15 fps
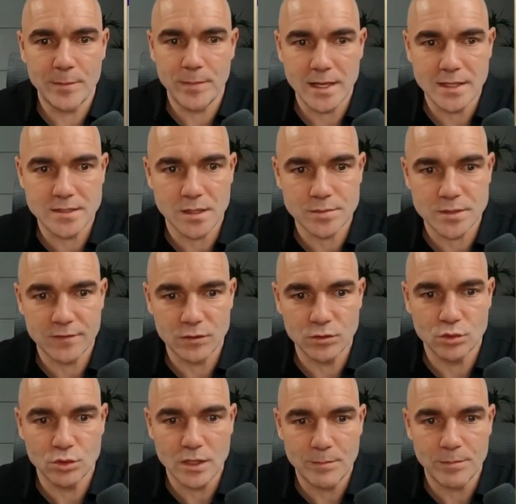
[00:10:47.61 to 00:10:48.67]
par exemple, ça va nous
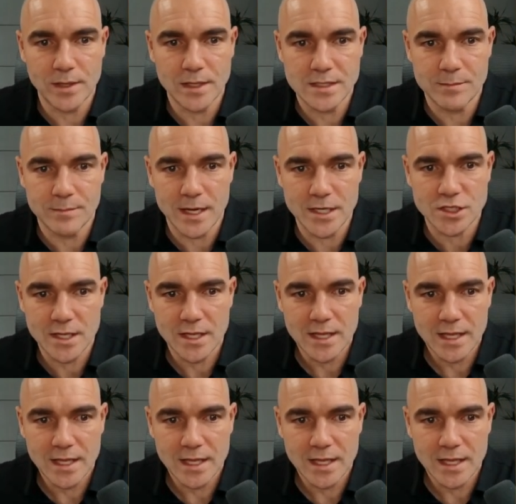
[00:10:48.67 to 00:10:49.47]
donner plein d'images.